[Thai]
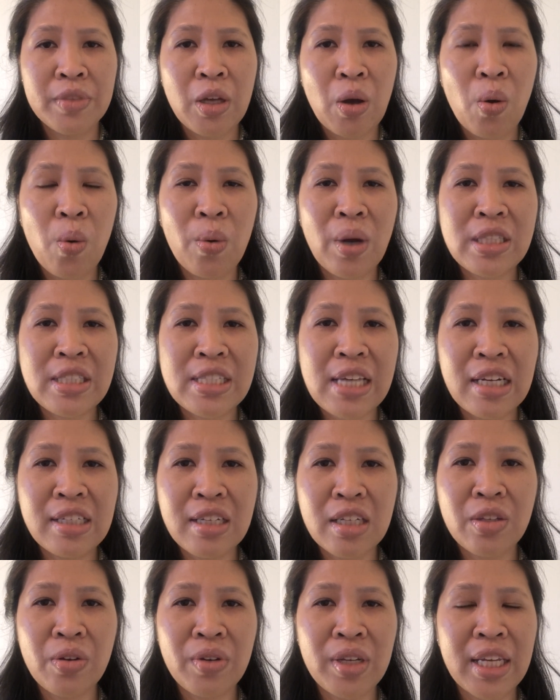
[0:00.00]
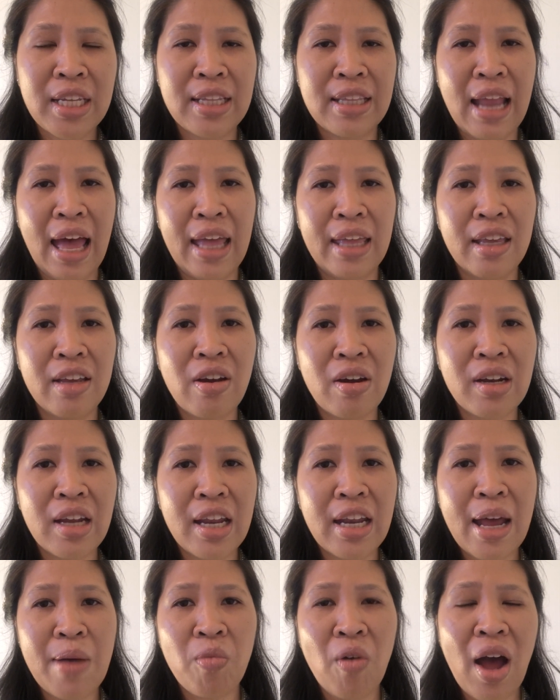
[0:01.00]
ควรจะเลือกธุรกิจไหนก็แนะ
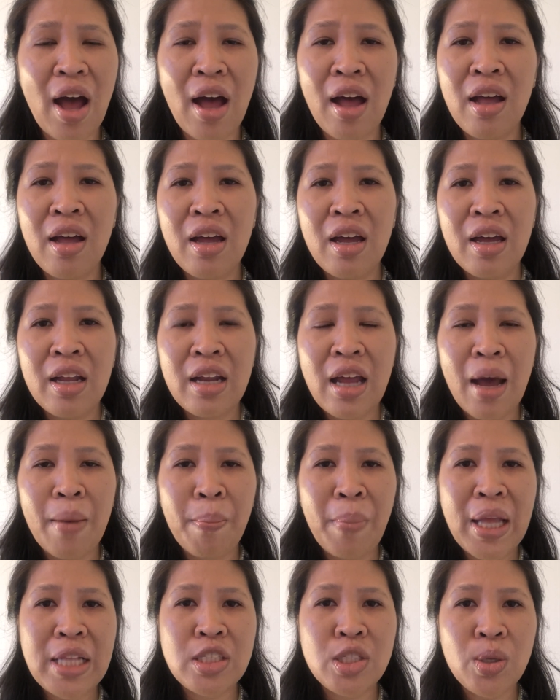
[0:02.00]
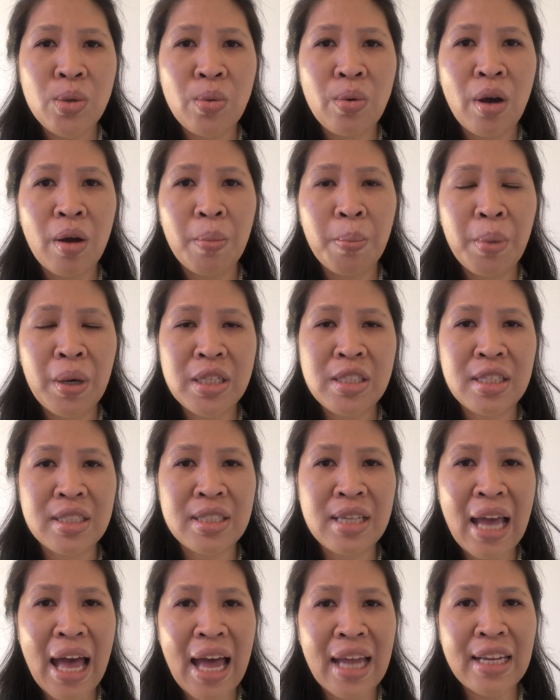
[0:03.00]
นำว่าถ้าเป็นช่วงพฤศจิ
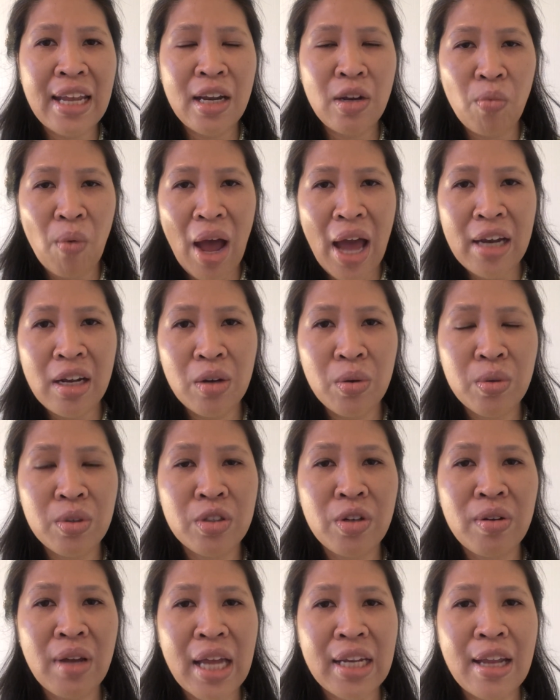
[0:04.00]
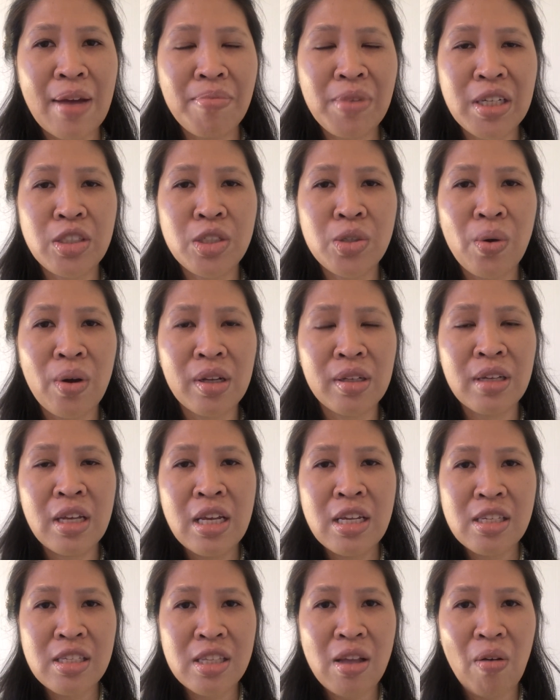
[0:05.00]
กาธันวาถ้าคุณต้องการทำเงินช่วง
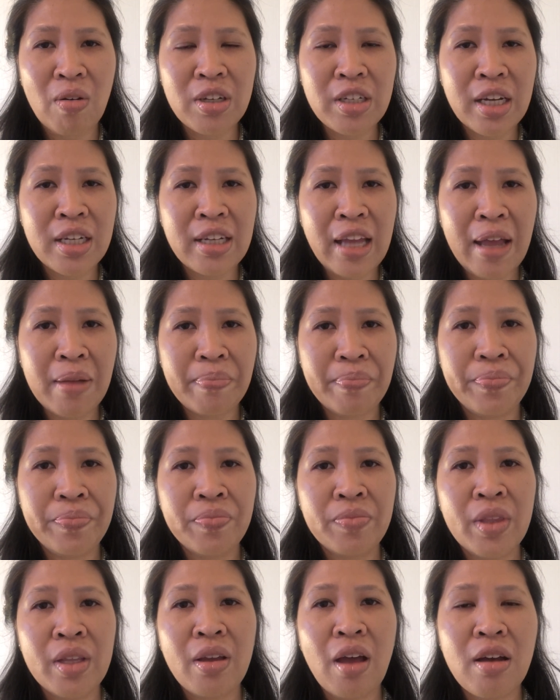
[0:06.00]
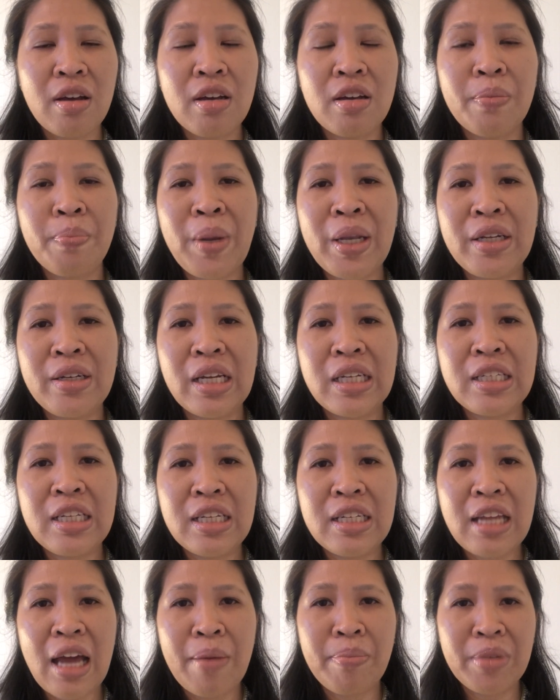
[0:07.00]
สองเดือนเนี้ยก็คือเป็นเดือนที่
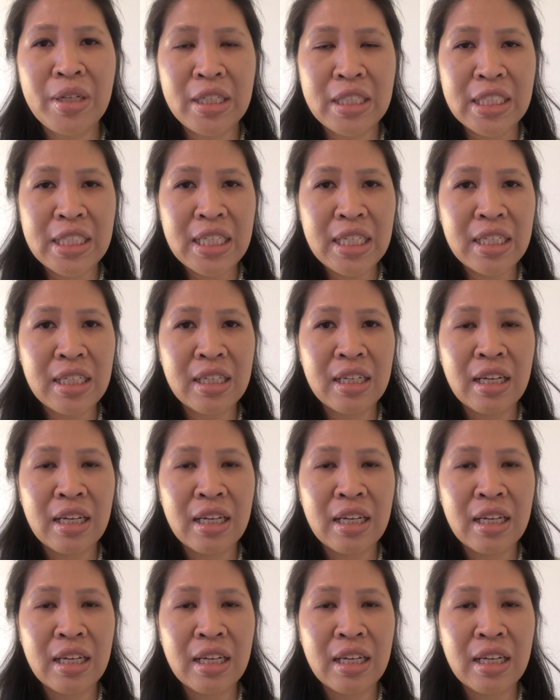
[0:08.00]
ทำเงินที่